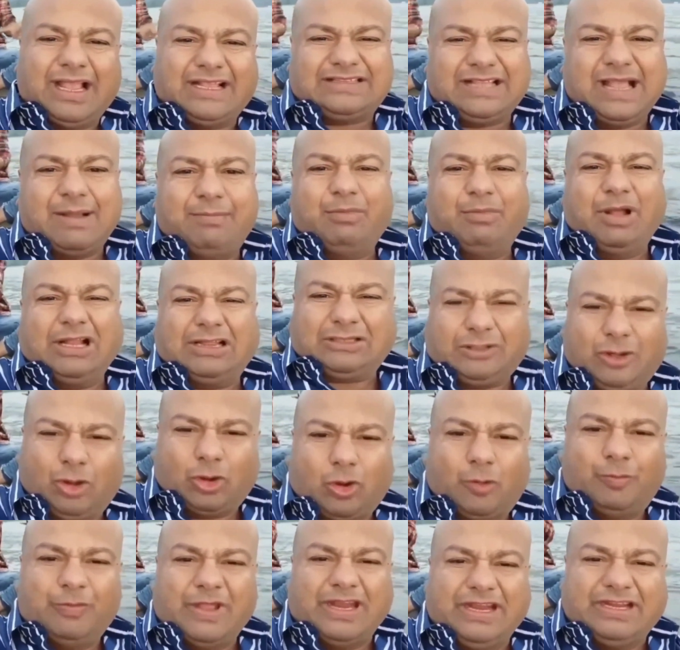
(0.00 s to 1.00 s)
ऐसा मत
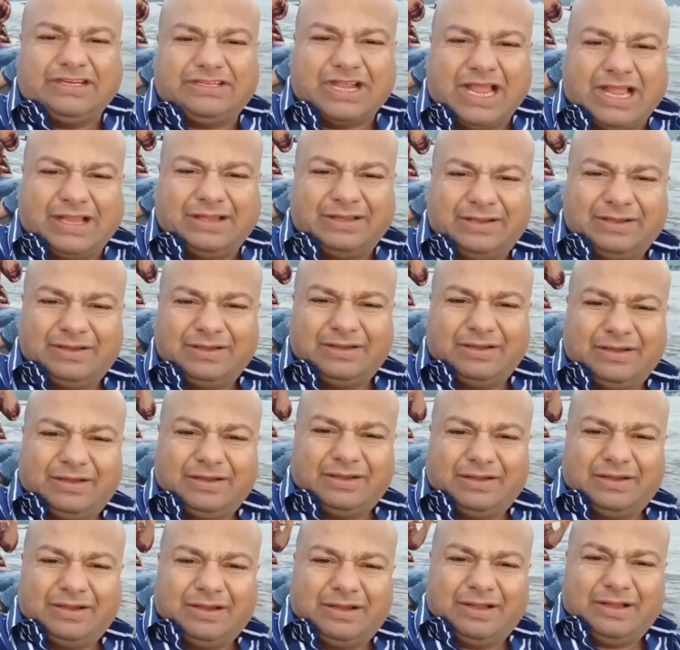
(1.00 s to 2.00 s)
करो मेरी जान
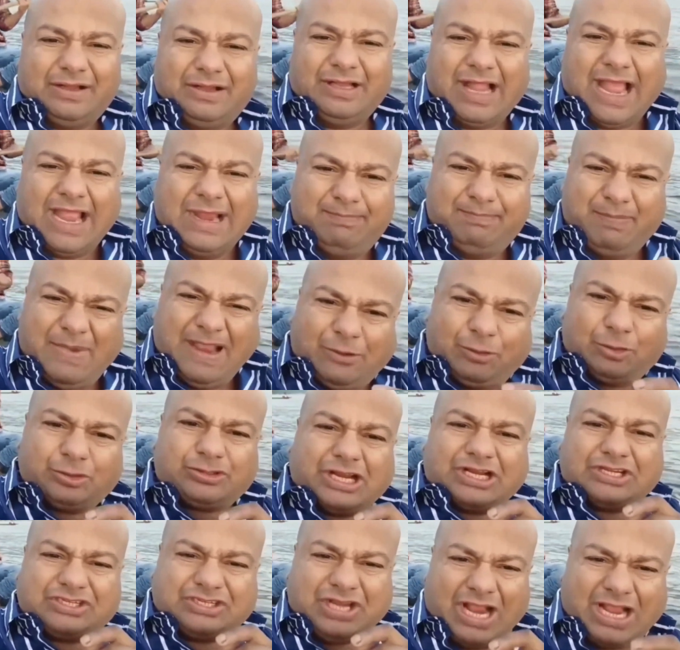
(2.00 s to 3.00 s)
लाइफ में
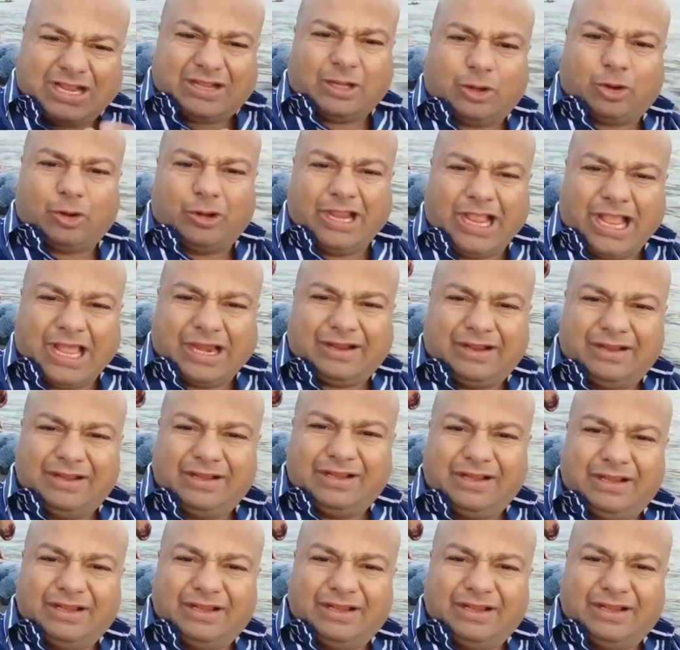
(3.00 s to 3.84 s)
कुछ अच्छा करो यार